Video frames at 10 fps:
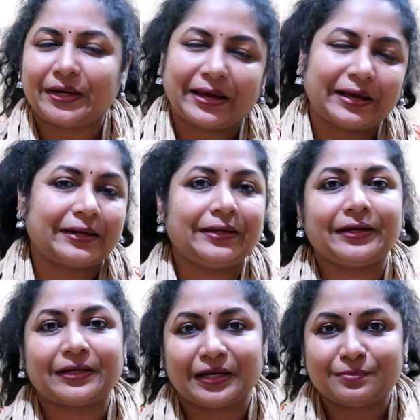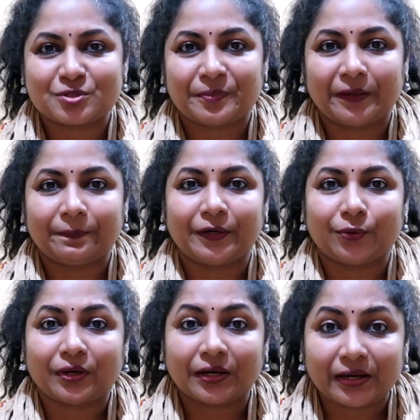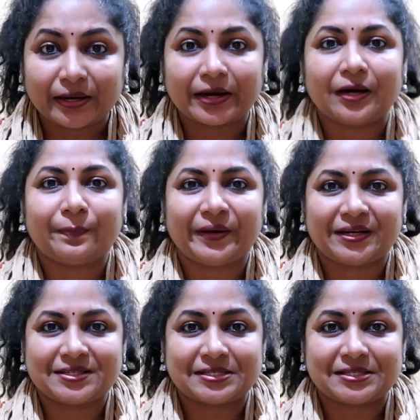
நிறைய டைம் ஸ்பெண்ட் பண்ணோம் நாங்கள் நாலு பேர்